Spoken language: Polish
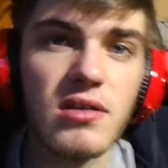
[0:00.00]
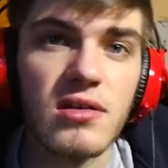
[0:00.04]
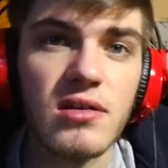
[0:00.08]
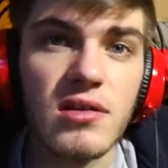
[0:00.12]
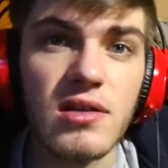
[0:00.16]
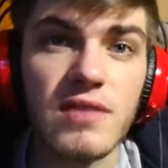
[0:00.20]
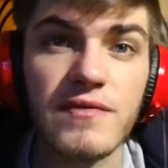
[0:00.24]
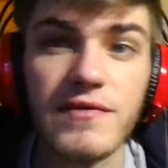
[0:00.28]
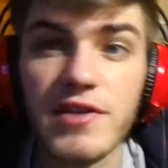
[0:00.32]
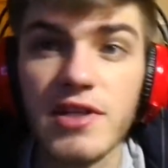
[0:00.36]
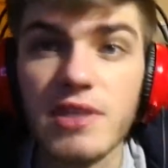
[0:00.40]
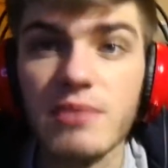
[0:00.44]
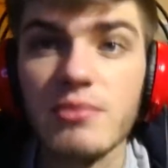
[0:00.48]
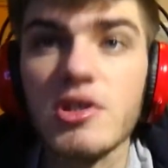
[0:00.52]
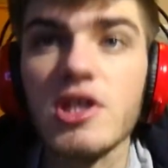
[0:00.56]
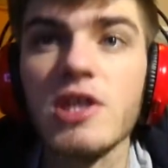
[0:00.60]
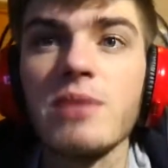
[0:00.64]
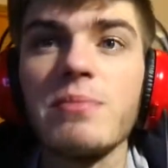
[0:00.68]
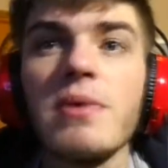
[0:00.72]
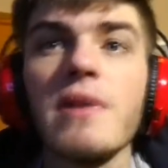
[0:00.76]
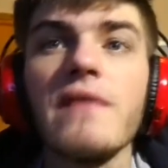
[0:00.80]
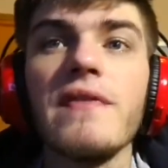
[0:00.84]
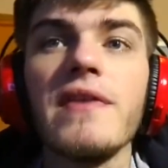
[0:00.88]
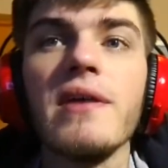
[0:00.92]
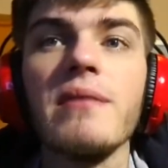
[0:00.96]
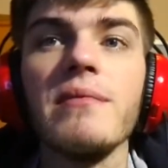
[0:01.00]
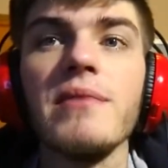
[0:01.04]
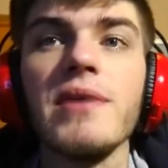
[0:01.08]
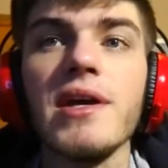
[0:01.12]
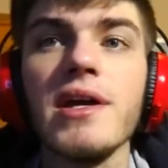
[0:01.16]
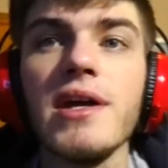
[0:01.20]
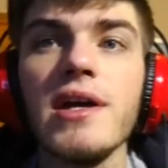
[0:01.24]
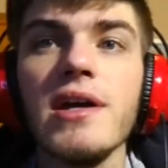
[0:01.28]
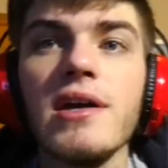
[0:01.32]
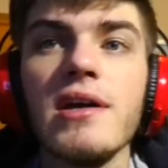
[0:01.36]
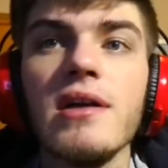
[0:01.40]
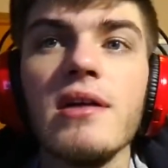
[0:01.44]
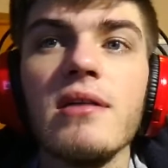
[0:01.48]
No widzimy się potem,
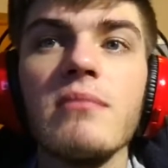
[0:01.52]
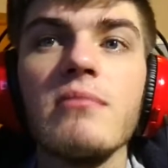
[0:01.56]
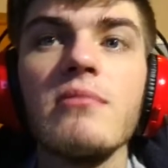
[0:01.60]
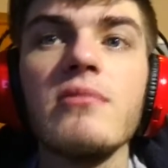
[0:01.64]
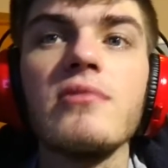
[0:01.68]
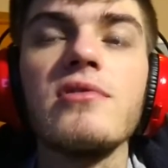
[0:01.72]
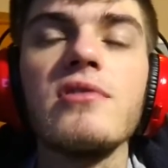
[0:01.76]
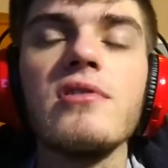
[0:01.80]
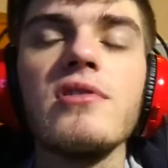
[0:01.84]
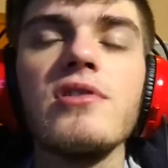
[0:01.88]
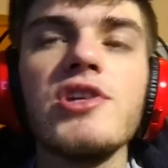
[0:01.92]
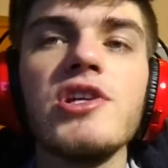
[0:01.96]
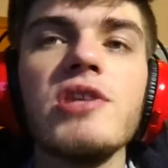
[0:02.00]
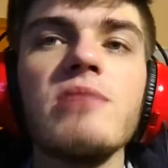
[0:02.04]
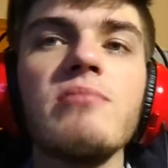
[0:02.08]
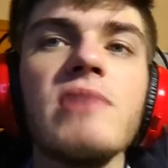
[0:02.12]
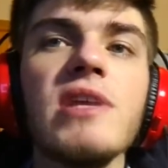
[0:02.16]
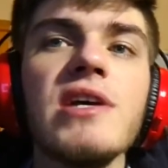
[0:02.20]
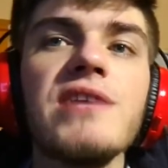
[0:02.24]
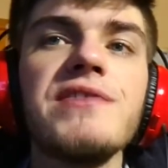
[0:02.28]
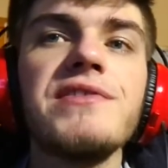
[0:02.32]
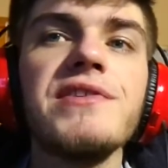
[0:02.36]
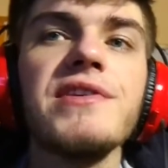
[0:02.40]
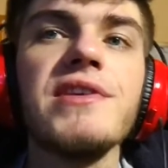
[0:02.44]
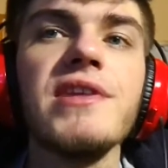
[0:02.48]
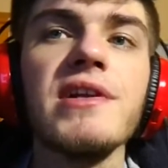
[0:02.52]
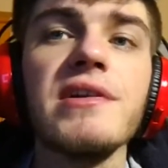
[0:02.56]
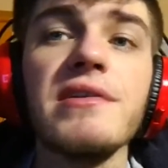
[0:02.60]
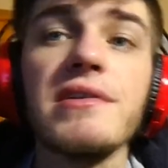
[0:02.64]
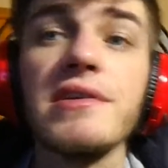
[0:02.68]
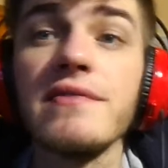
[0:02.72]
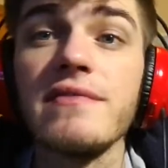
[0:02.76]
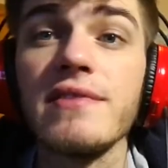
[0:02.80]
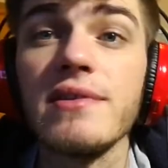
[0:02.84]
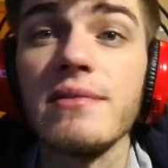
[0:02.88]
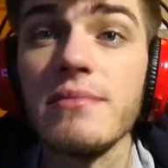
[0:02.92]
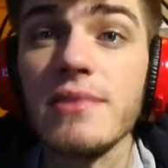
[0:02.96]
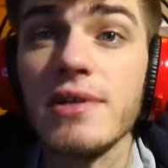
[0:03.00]
nie? Bo do 18
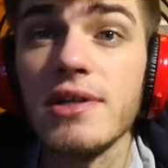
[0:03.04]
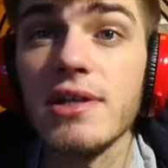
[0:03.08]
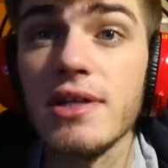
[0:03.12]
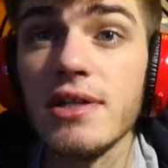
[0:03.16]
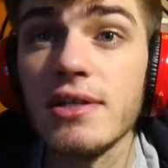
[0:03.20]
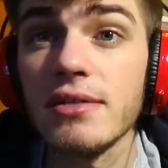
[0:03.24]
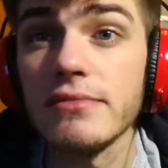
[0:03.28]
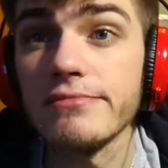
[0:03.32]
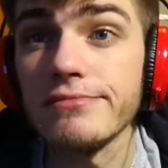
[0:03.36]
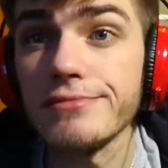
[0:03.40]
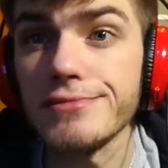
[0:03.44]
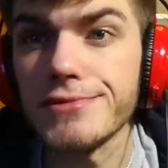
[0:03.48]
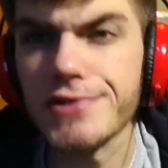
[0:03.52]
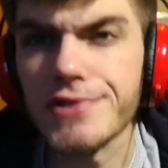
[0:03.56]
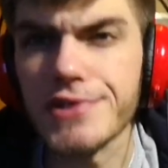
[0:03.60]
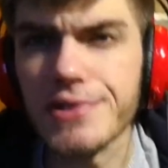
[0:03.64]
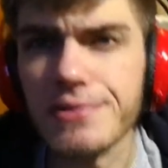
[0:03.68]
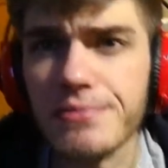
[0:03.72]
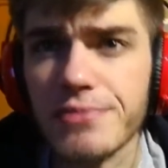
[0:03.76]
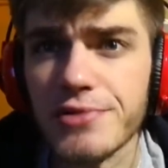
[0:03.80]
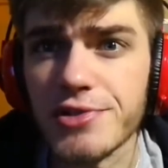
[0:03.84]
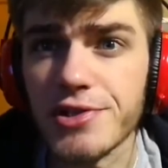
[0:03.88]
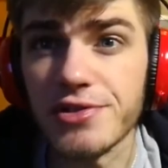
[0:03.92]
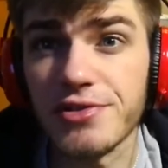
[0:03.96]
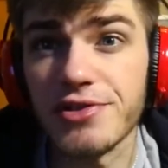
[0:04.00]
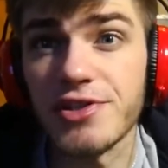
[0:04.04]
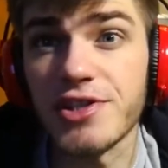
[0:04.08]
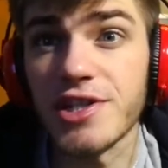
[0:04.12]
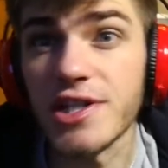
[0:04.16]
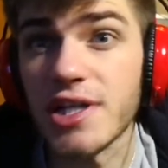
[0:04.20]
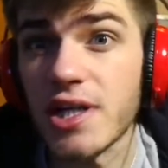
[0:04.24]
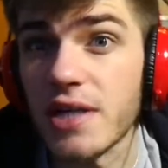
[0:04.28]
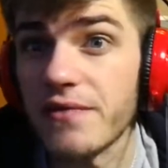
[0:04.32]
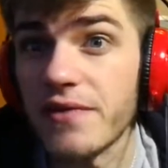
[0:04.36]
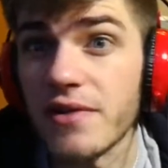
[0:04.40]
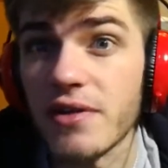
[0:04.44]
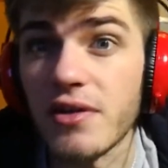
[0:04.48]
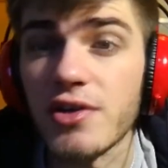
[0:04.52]
nagrywam. to zobaczę coś
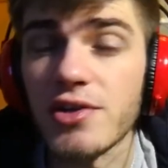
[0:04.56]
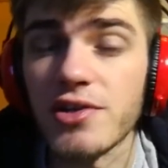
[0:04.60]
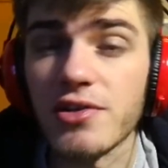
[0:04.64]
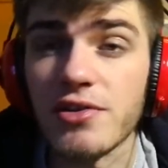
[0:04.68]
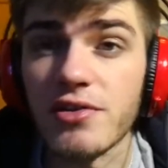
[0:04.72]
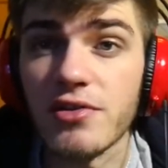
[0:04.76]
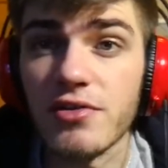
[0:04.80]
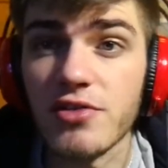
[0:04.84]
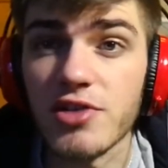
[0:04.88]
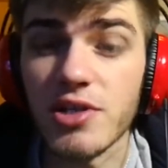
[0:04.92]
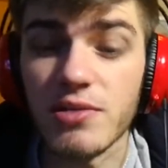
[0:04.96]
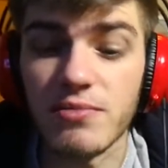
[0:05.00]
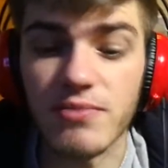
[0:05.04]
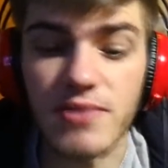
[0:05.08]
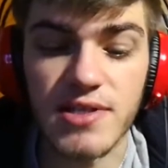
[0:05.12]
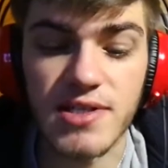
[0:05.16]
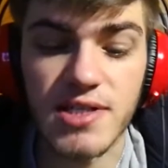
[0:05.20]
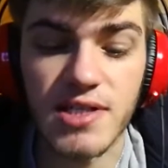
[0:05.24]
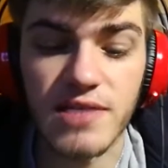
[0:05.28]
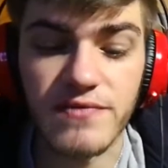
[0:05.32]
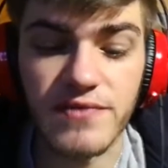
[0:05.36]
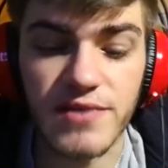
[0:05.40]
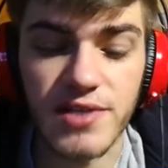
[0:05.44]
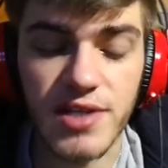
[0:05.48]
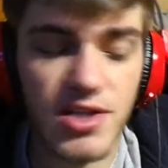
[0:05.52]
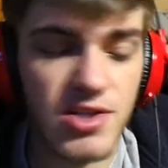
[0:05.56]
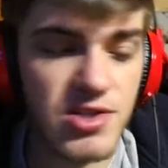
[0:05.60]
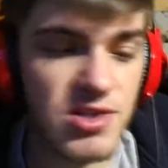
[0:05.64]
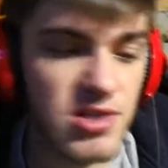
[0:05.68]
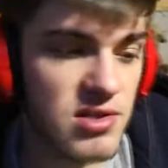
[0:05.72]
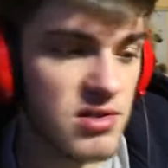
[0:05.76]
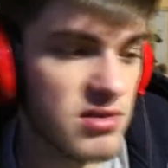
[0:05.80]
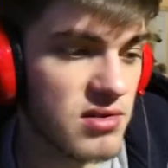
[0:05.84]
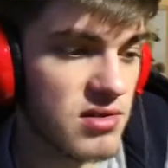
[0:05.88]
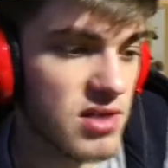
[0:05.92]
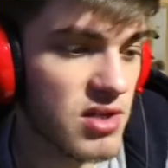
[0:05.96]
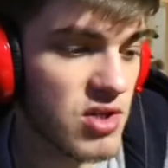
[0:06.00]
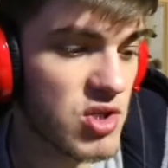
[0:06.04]
ciekawego się do 18 wydarzy.
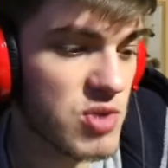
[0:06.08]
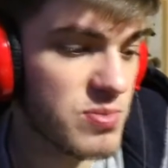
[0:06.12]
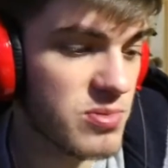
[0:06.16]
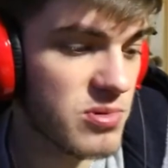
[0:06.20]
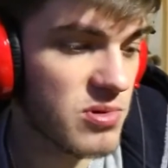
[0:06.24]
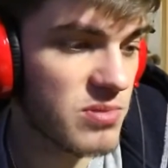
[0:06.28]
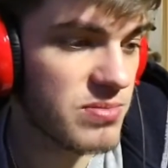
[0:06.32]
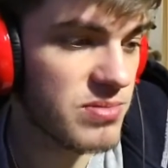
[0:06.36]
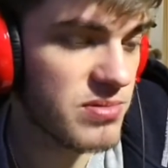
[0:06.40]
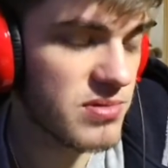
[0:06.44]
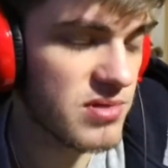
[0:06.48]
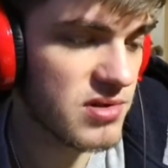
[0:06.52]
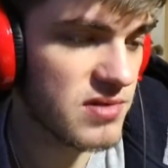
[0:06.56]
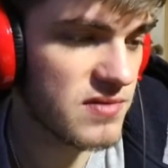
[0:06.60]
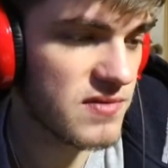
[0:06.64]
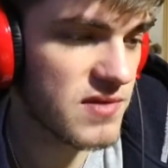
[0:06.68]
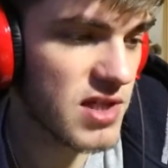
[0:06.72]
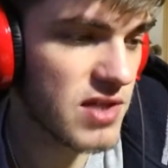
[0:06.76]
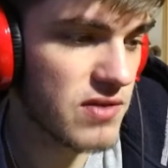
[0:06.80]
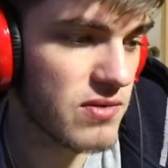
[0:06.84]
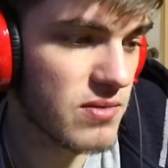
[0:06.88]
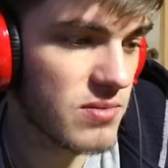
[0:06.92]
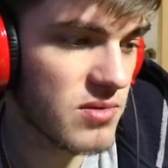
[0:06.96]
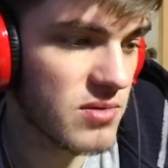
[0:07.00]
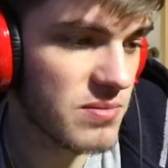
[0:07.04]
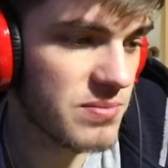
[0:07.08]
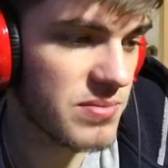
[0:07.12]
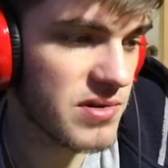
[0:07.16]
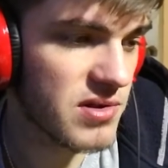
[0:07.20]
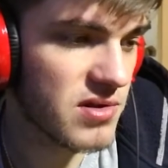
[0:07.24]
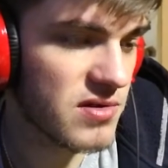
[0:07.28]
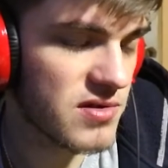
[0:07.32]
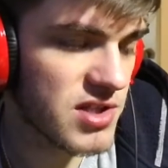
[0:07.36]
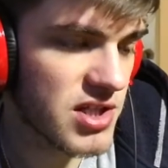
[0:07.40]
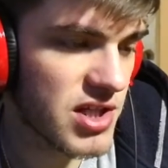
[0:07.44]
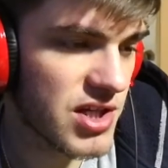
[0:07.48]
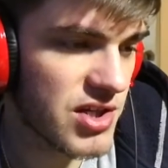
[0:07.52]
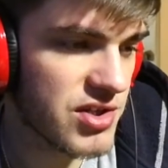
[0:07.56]
Ja już po, ja zjadłem
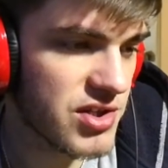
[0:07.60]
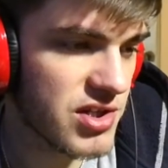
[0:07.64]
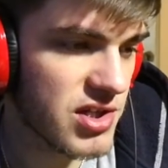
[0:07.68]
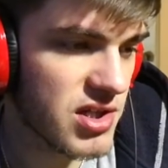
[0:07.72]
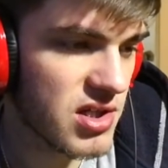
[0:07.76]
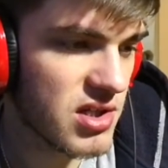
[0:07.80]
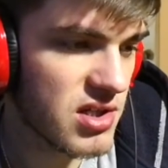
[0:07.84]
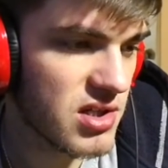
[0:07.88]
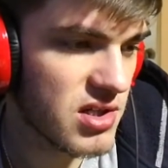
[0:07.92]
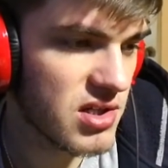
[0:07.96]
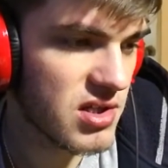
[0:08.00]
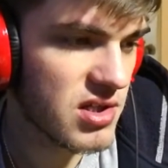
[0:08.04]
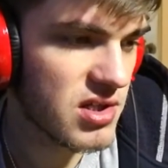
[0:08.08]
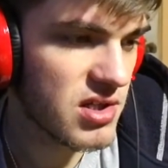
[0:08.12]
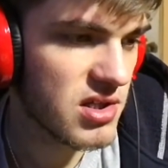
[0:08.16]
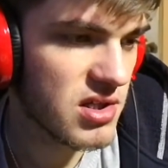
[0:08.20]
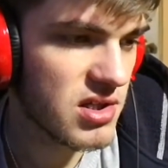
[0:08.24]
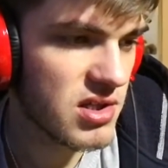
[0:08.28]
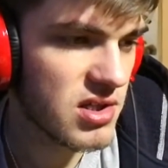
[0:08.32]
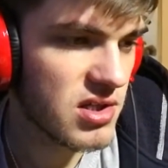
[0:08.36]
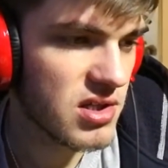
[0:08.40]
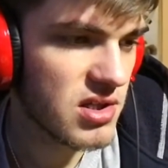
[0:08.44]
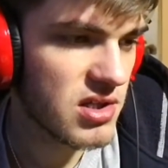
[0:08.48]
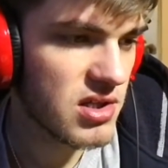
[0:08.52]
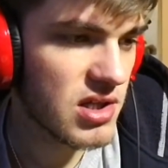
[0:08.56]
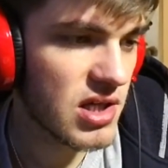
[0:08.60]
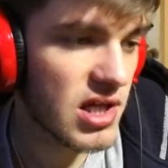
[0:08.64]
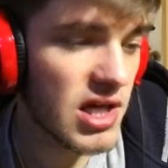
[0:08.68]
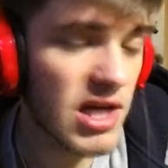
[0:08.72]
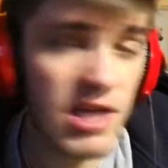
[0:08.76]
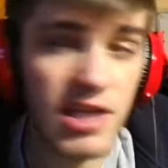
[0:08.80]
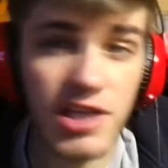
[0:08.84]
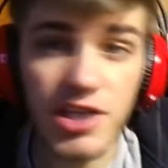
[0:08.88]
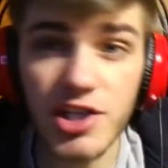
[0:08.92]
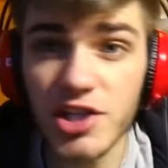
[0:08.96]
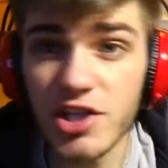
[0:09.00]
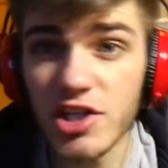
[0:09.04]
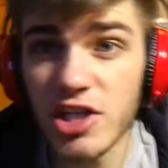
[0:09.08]
dopiero żarcie. A
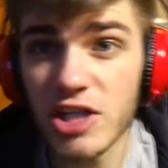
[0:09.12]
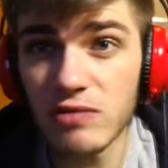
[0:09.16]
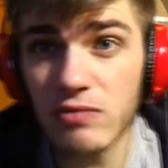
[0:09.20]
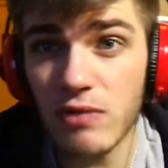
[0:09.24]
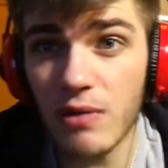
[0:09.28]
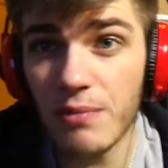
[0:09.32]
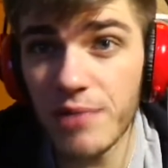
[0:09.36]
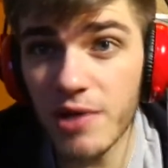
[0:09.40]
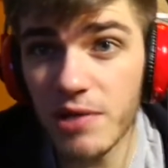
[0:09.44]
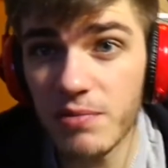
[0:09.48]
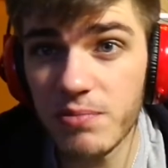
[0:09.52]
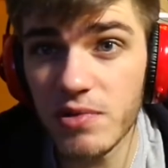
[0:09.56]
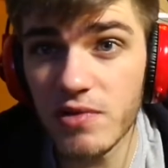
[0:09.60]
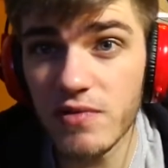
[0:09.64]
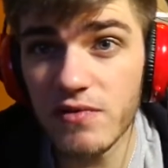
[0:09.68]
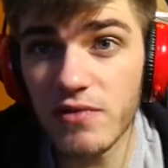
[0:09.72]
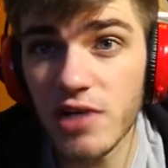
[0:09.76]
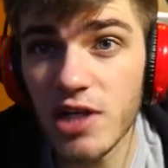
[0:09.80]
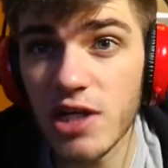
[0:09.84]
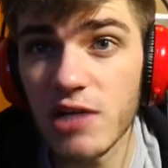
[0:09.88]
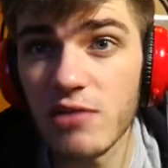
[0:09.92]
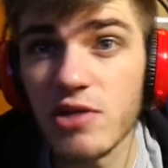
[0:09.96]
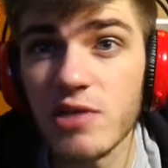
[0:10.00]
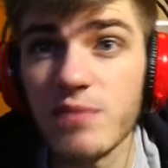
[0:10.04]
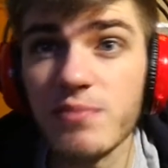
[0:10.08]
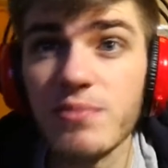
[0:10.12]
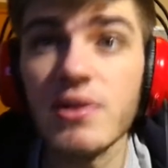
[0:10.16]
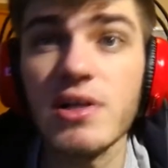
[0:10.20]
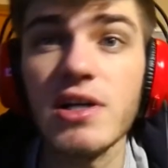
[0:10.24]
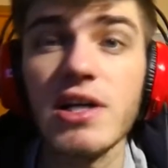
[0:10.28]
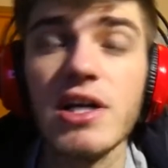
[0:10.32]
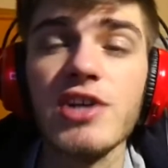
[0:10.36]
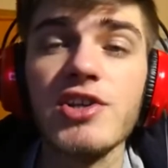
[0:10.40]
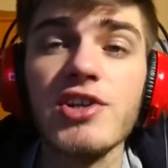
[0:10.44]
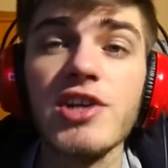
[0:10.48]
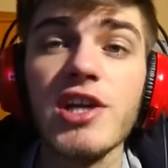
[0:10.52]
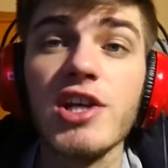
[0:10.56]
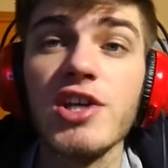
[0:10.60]
i 10 łapek pod vlogiem to
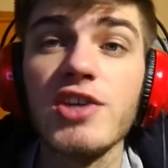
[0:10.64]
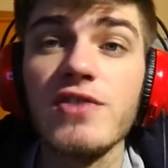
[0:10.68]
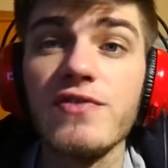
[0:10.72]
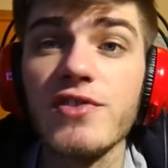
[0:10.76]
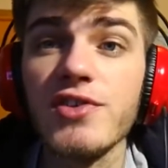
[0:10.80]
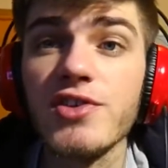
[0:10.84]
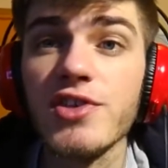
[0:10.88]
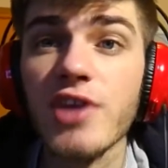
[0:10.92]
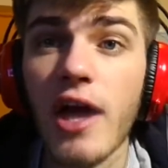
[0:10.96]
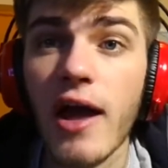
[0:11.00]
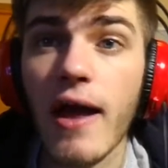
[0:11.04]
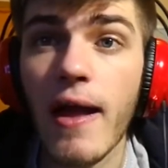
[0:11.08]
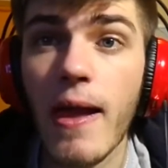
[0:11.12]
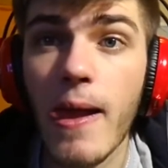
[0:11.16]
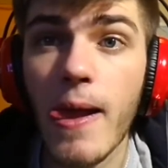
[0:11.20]
pokażę jak ćwiczę.